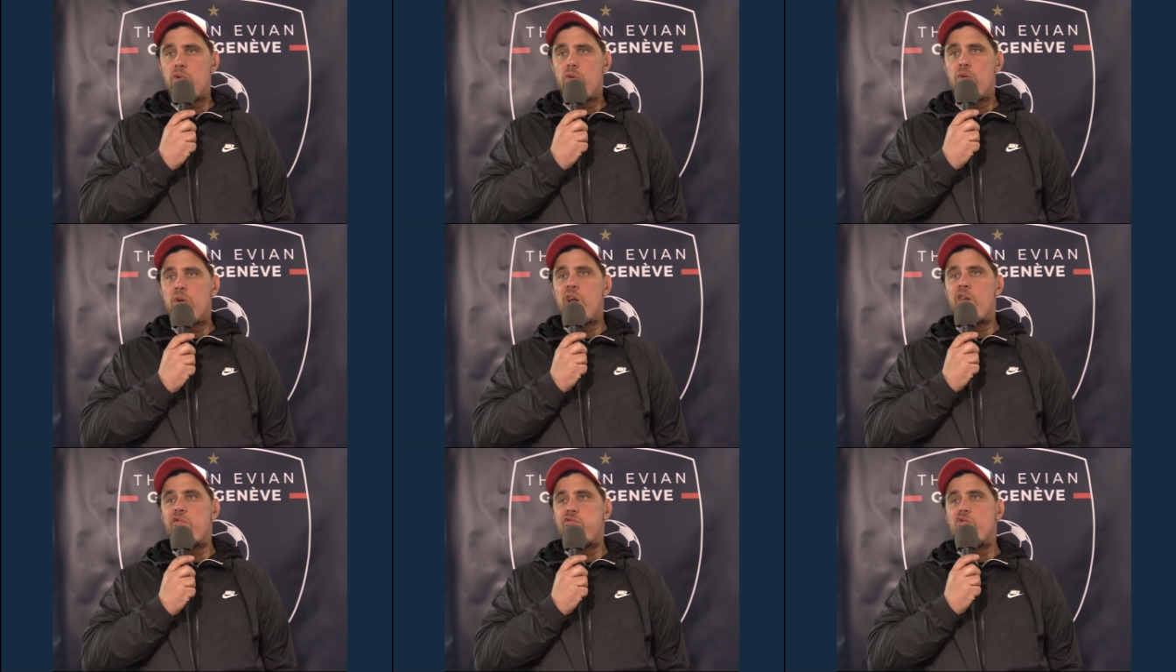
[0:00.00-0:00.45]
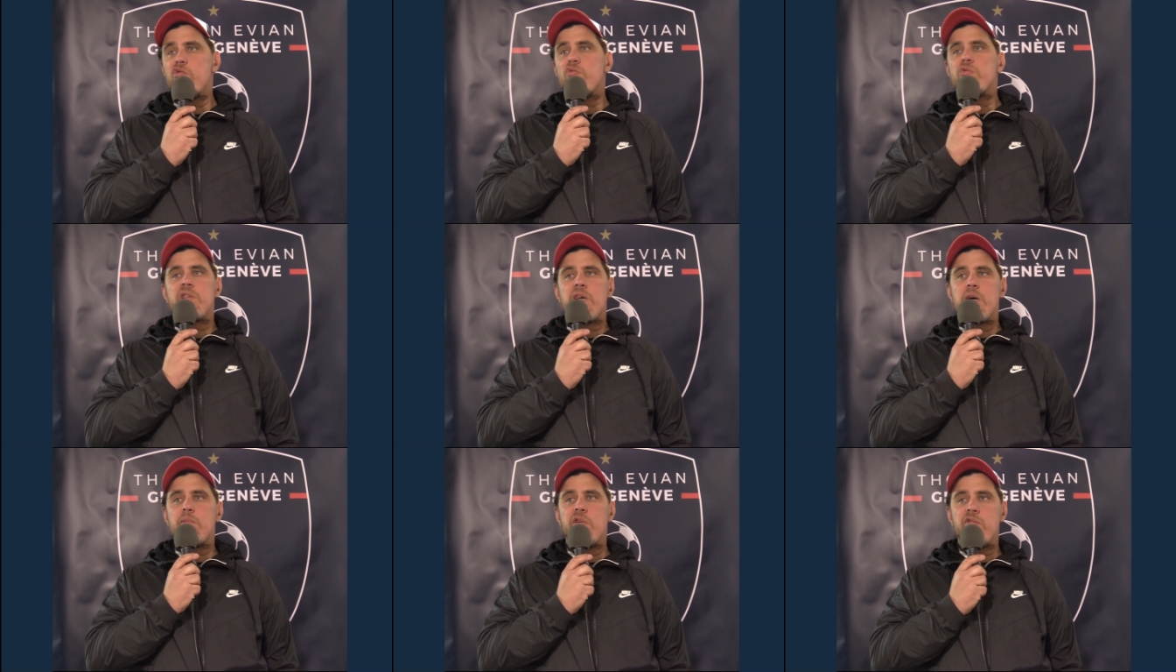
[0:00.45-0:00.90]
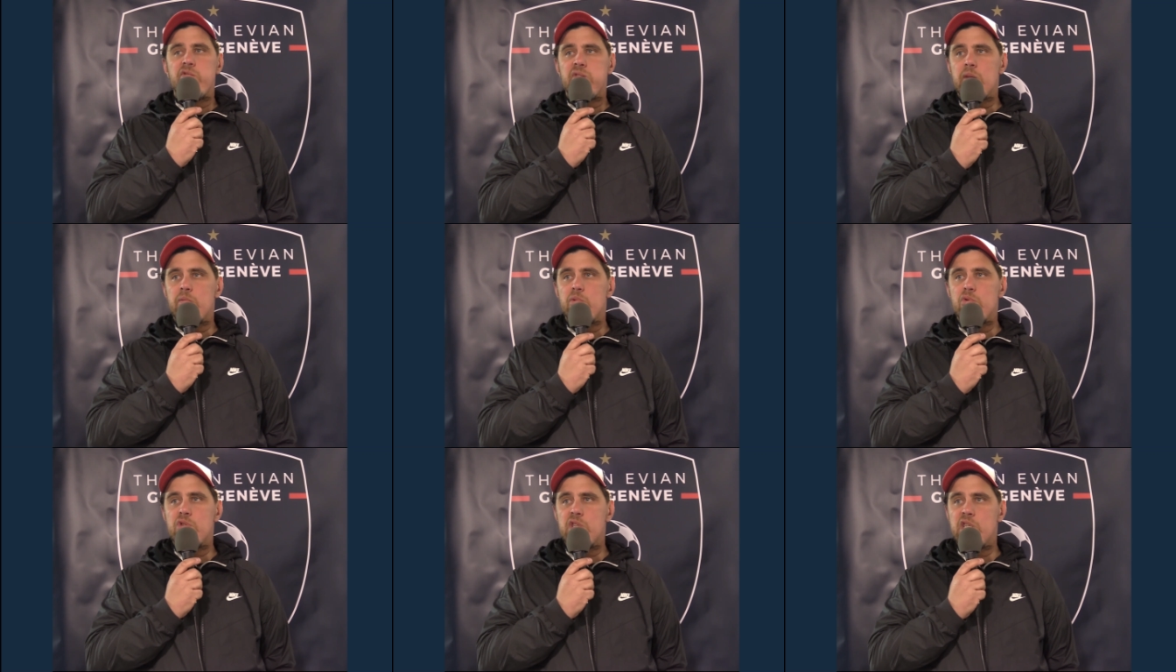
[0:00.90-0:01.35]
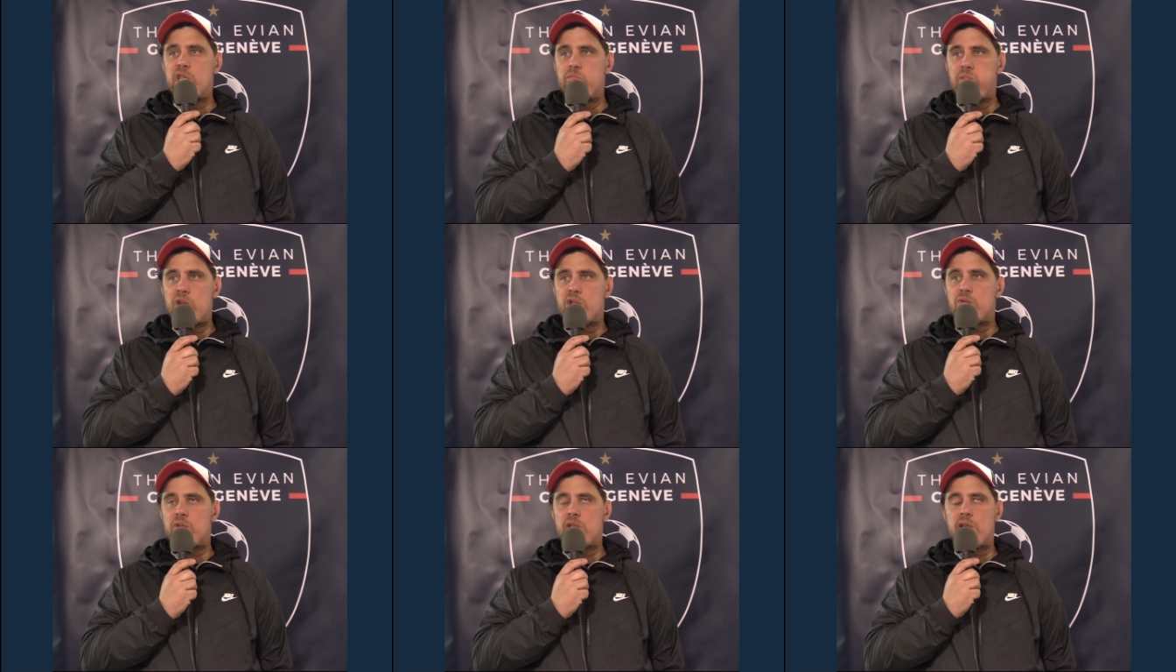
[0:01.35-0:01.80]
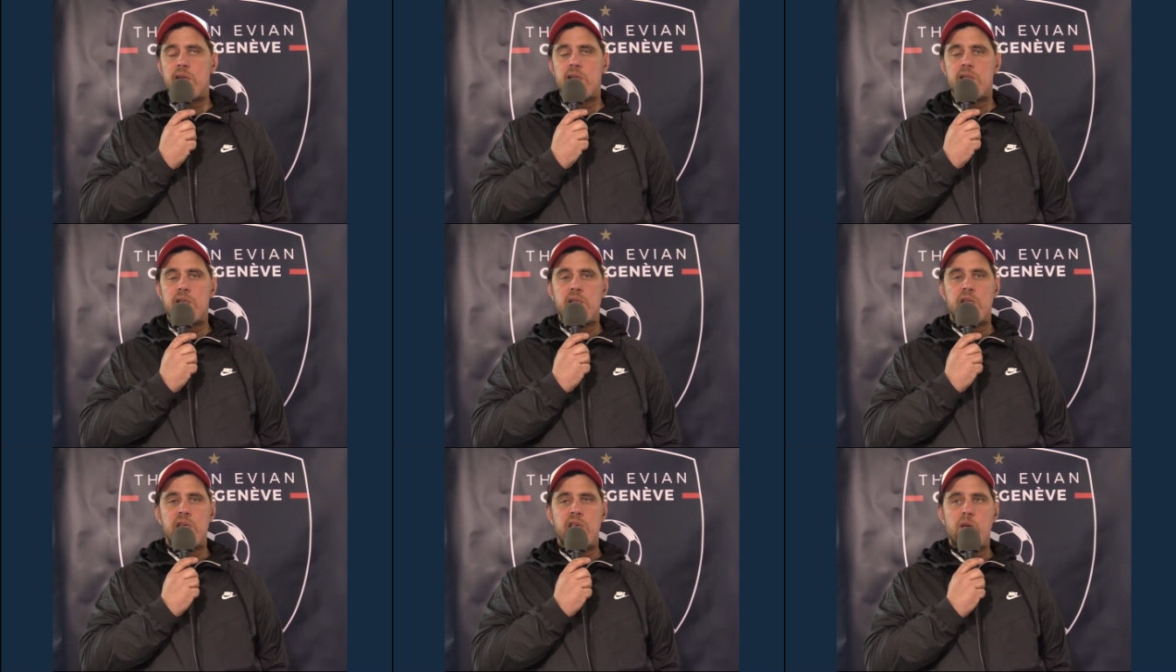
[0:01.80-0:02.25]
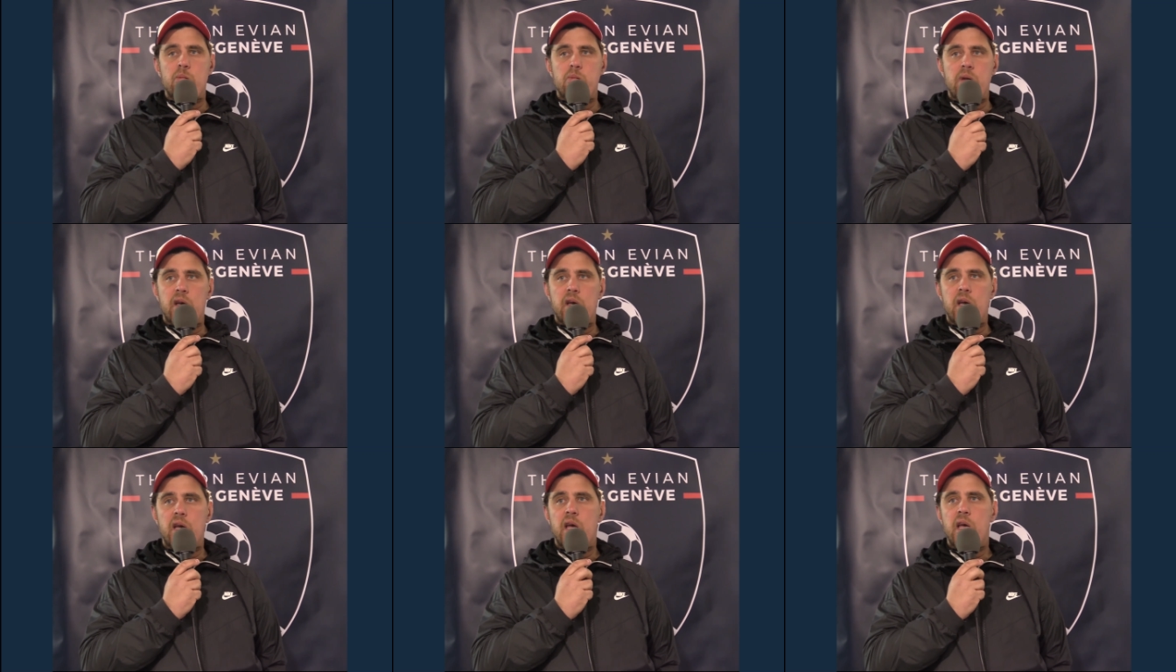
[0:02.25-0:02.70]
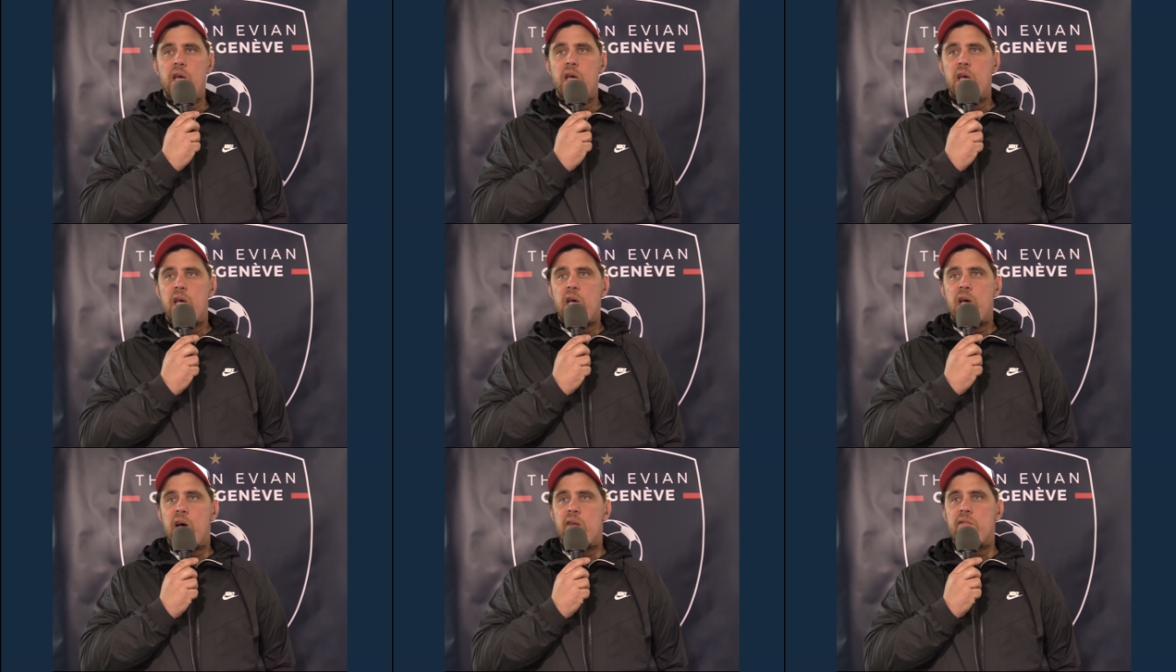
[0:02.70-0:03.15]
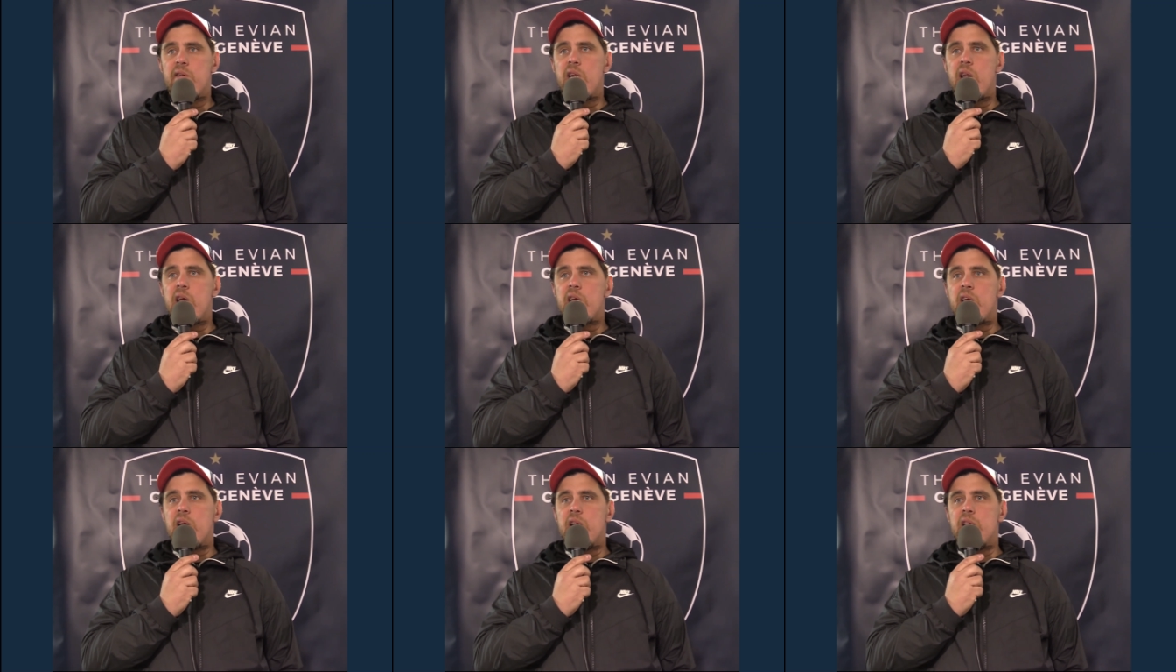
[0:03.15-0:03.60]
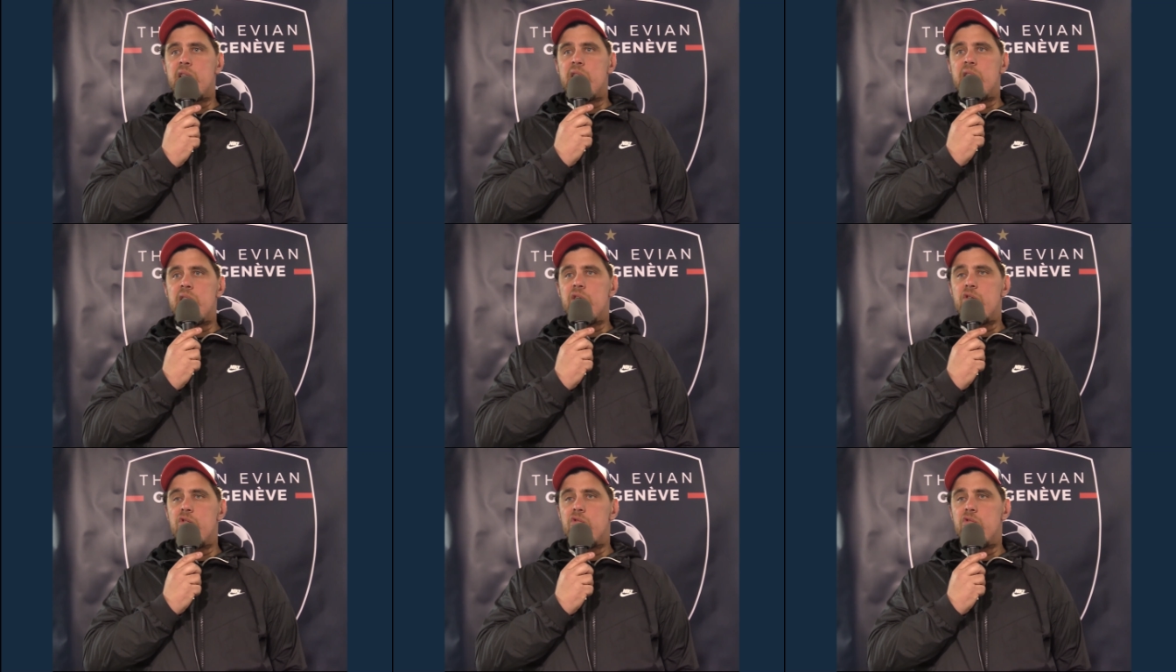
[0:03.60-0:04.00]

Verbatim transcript: On l'a volontairement fermé aussi parce qu'on savait que cette équipe avait de la qualité.